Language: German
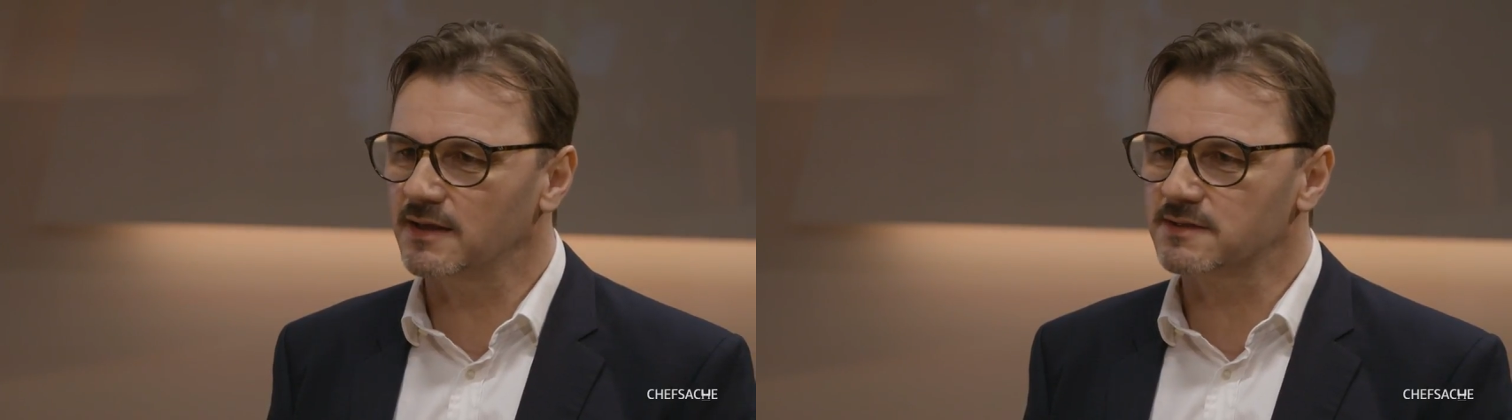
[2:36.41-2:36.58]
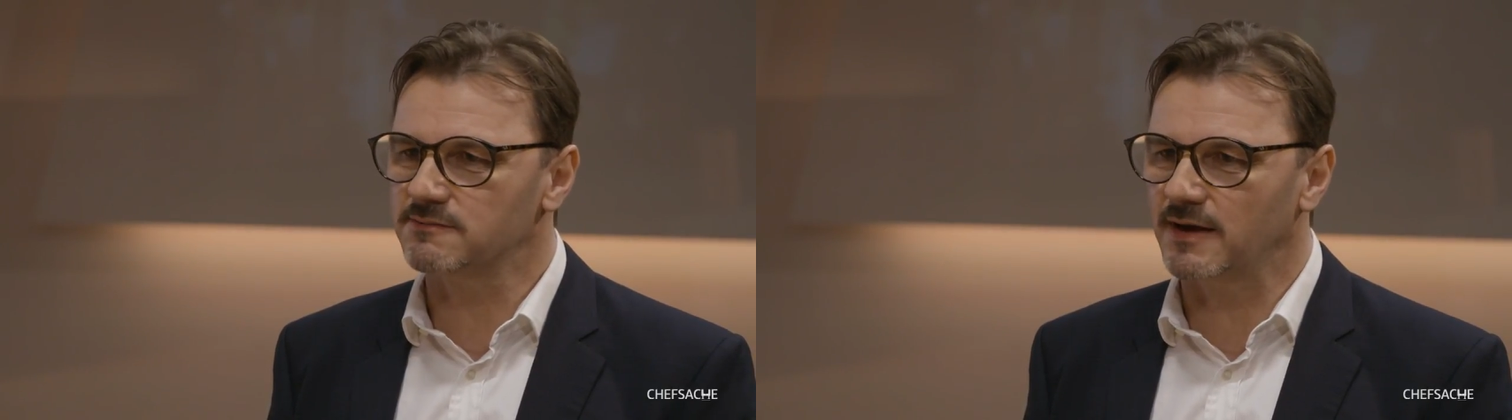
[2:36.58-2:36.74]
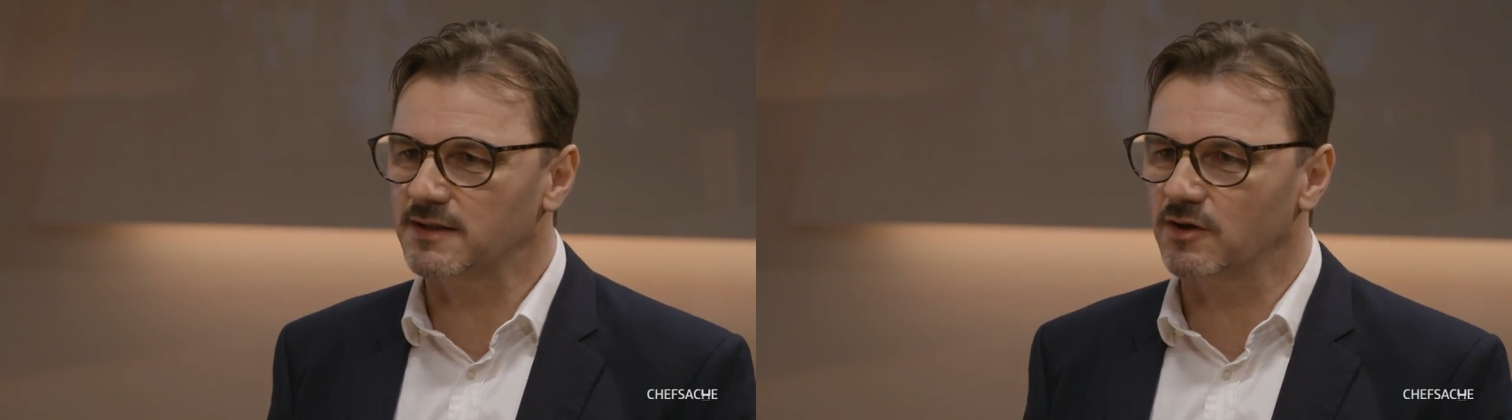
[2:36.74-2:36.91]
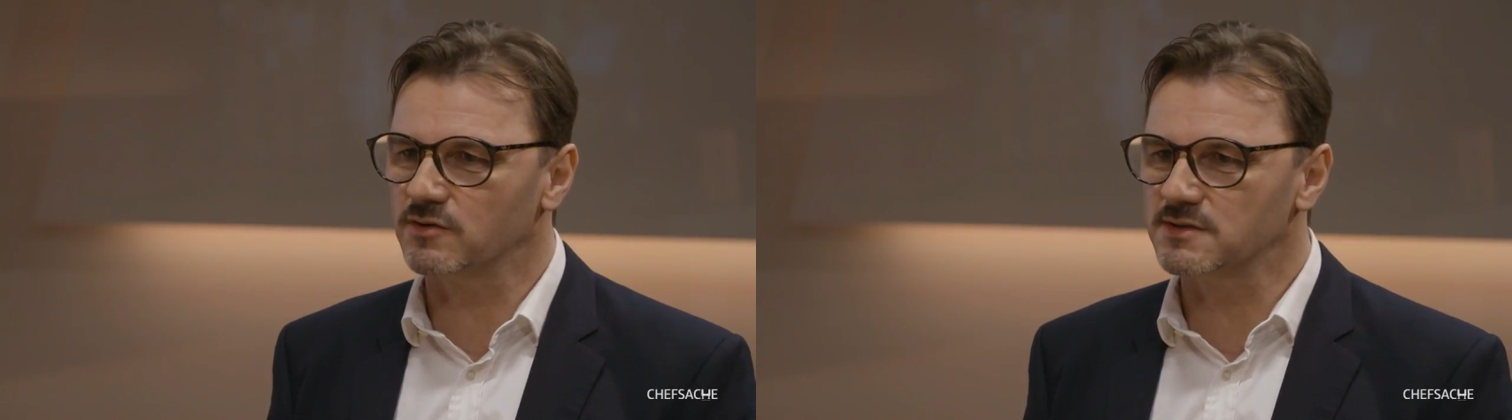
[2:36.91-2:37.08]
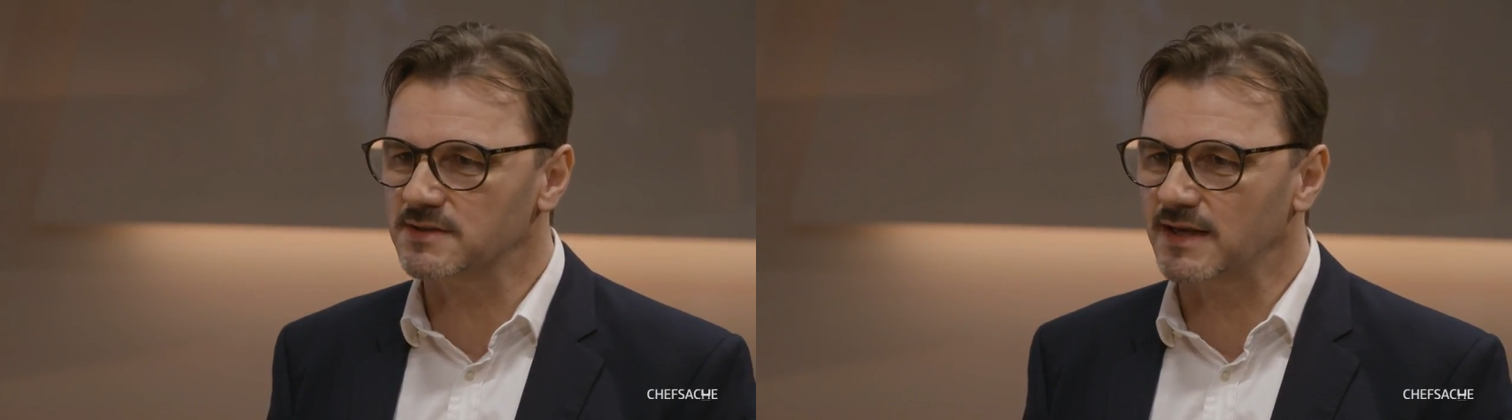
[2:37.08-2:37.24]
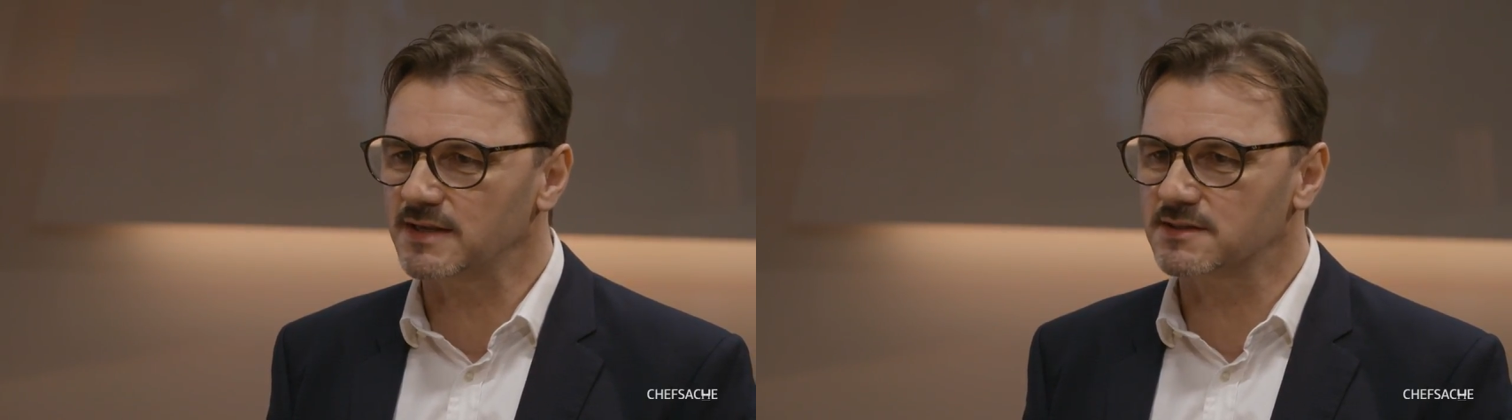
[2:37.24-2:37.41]

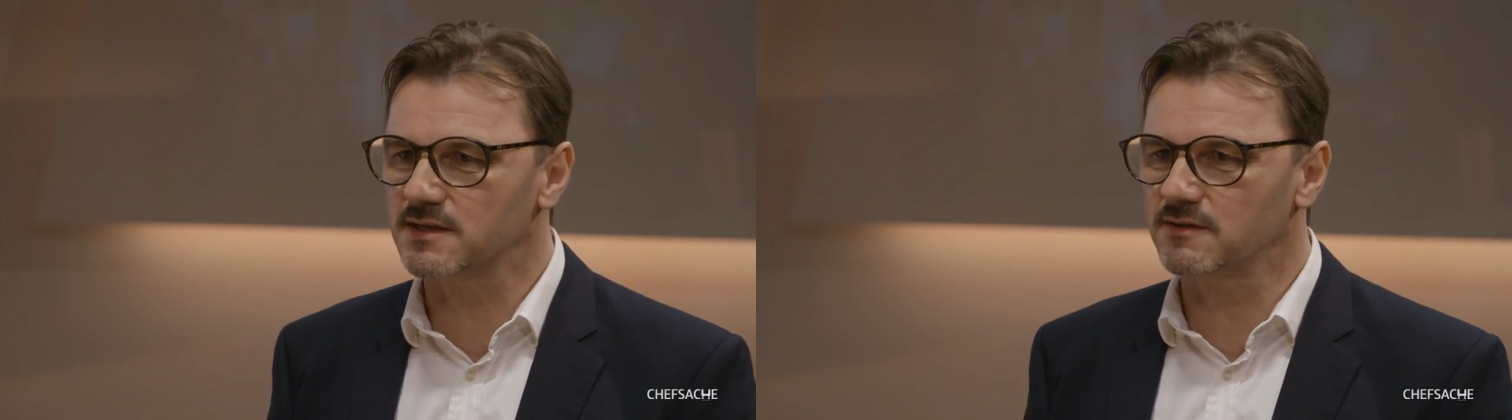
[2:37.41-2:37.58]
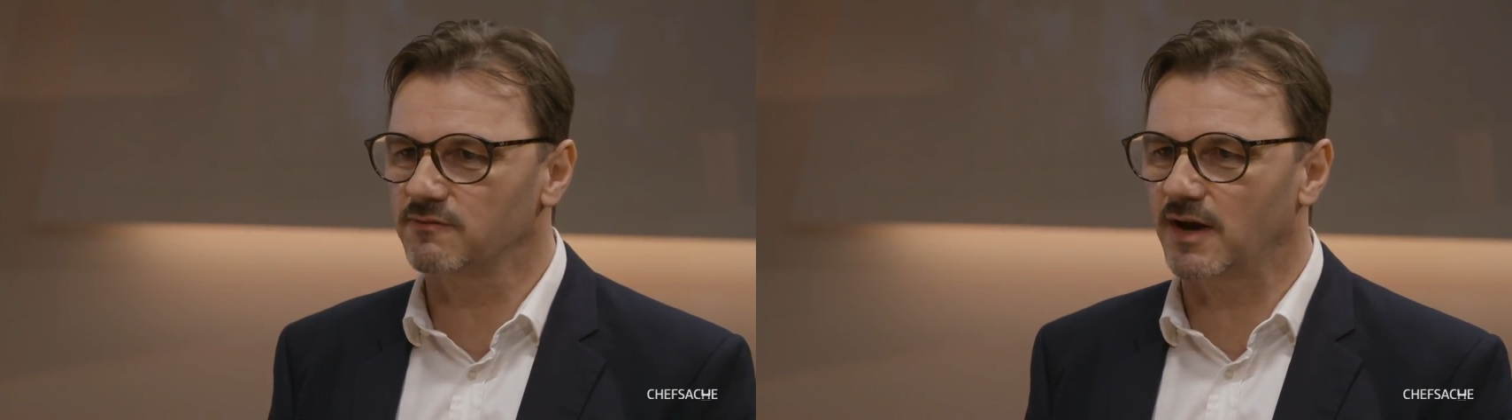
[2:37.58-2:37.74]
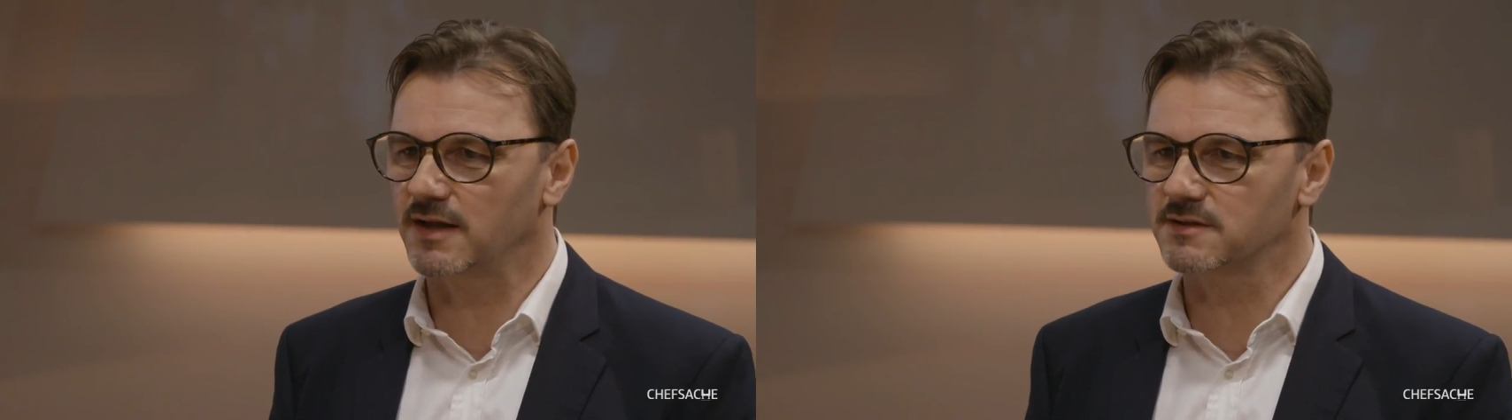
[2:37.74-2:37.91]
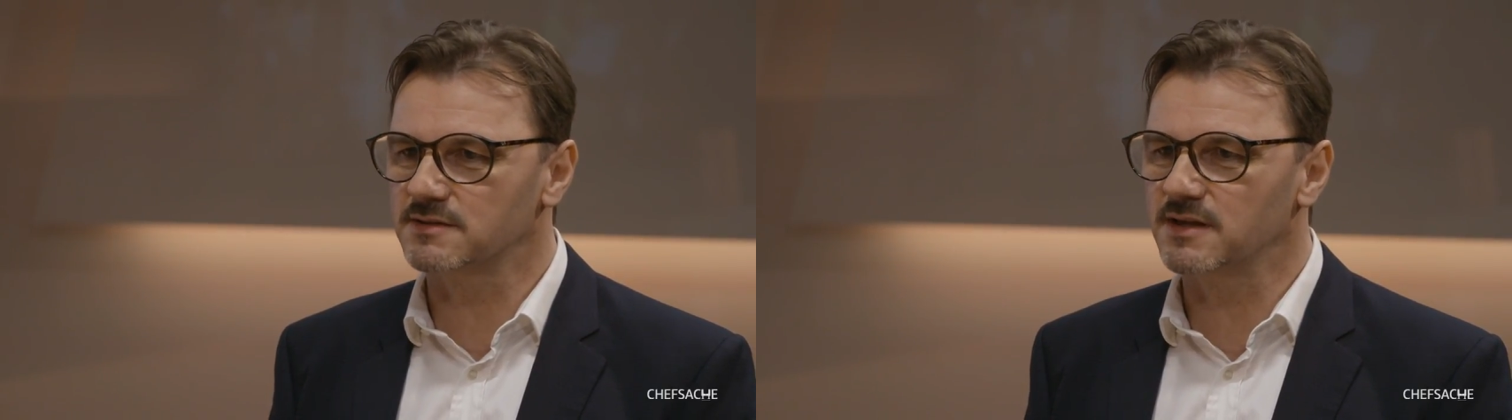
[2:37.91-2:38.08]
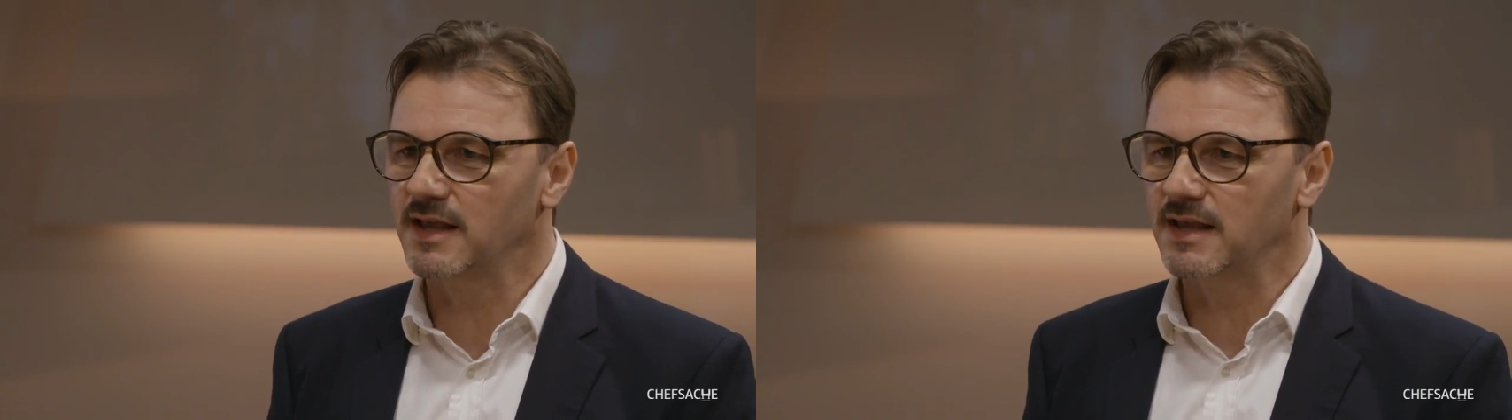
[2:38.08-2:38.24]
2016 waren es